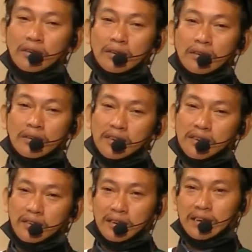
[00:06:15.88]

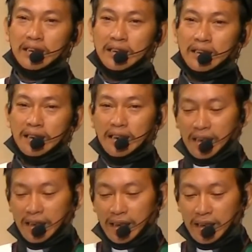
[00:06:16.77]
so,
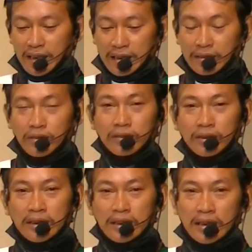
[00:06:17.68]
kung
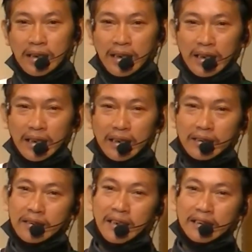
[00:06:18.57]

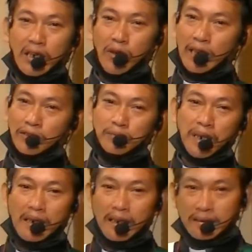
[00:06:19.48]
sa tawhanon pa,
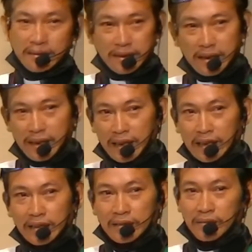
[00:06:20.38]
uh, ah,
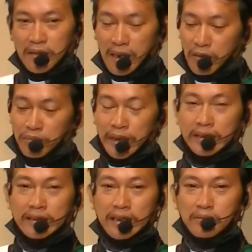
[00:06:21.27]
kining, akong
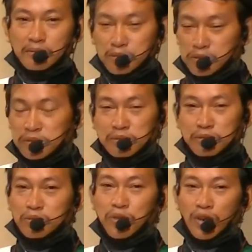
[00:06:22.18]
parinte,
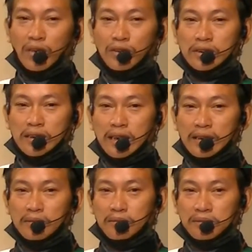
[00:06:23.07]
bulaos yung kaya
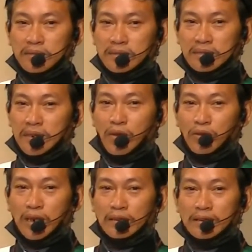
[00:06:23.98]
daugan.